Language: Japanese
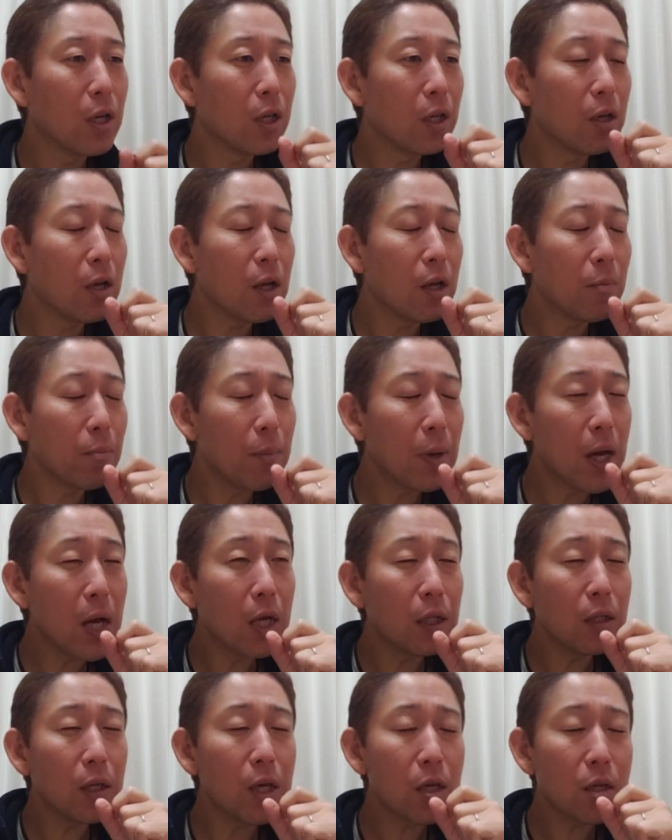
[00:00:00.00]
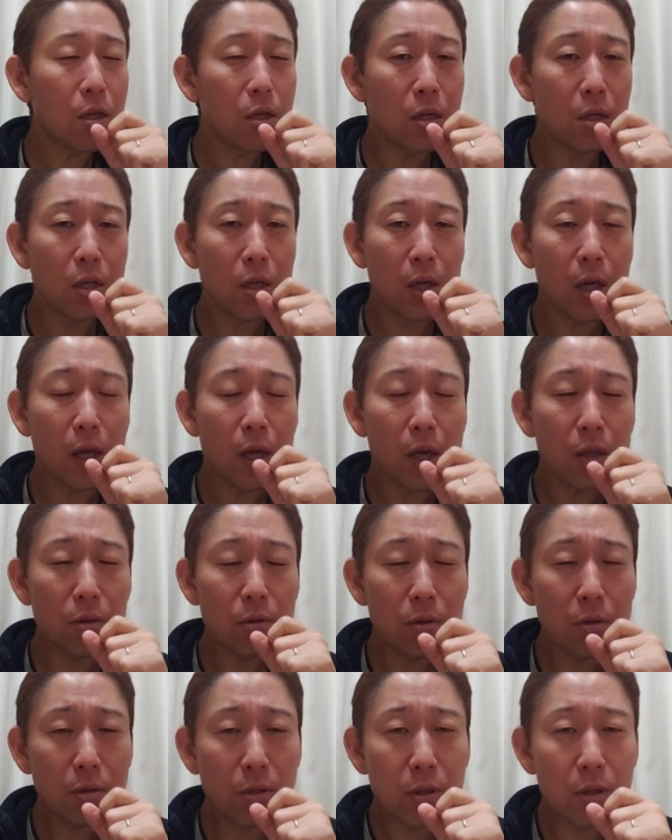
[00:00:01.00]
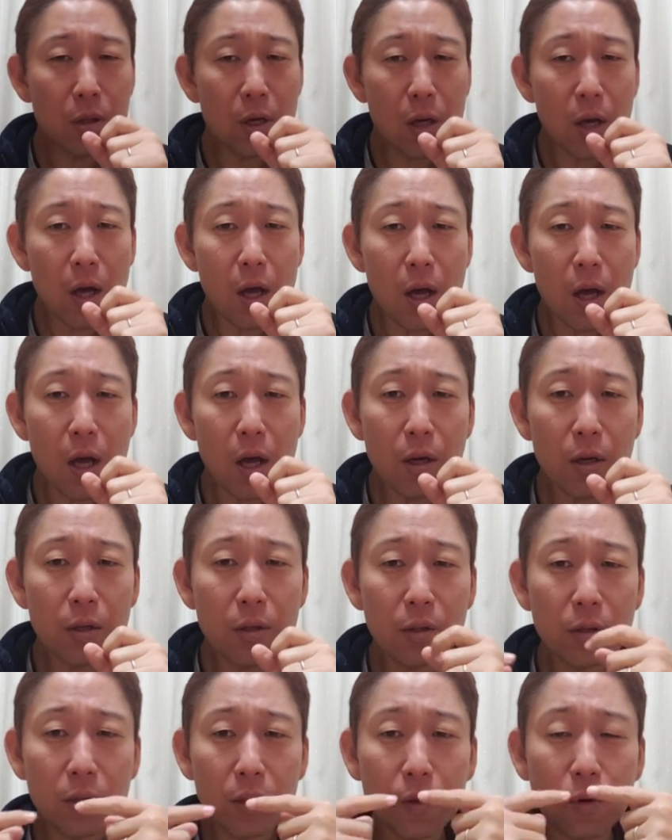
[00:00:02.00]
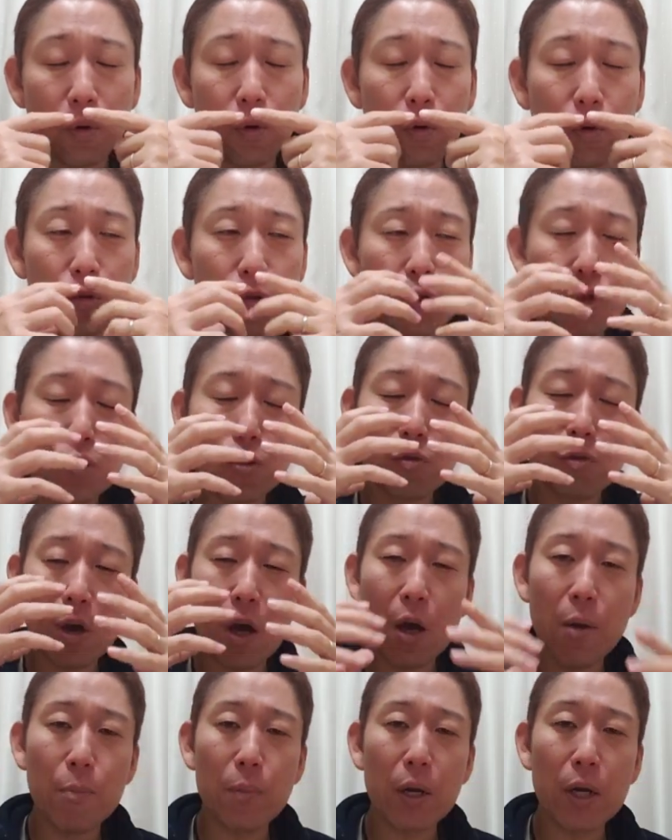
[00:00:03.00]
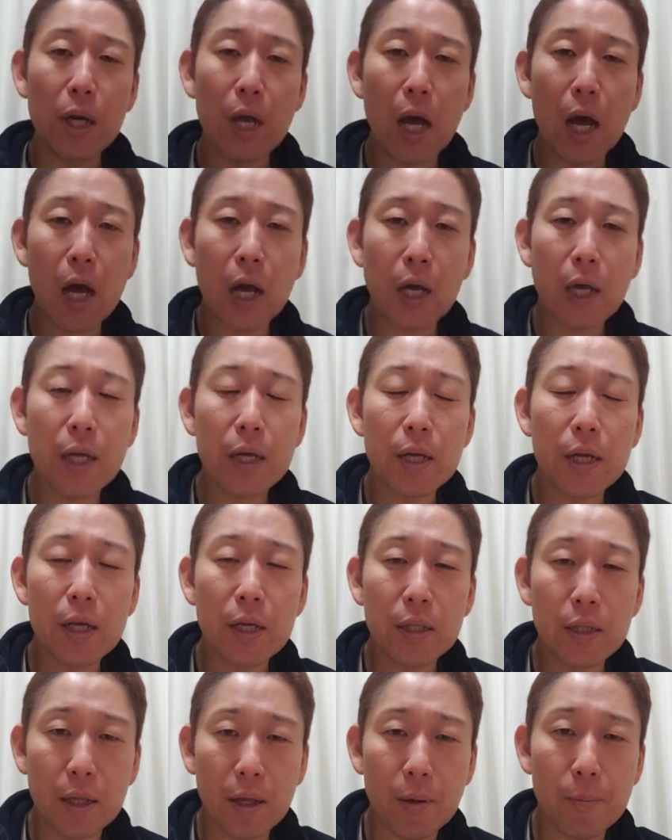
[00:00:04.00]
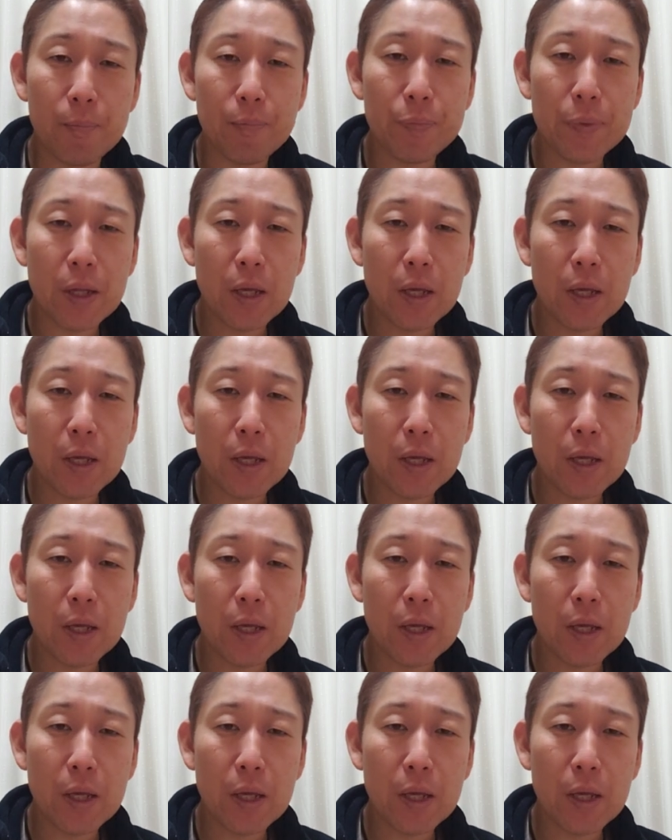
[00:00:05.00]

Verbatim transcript: かまだ消えぬかるってこの口をあんまり開けないで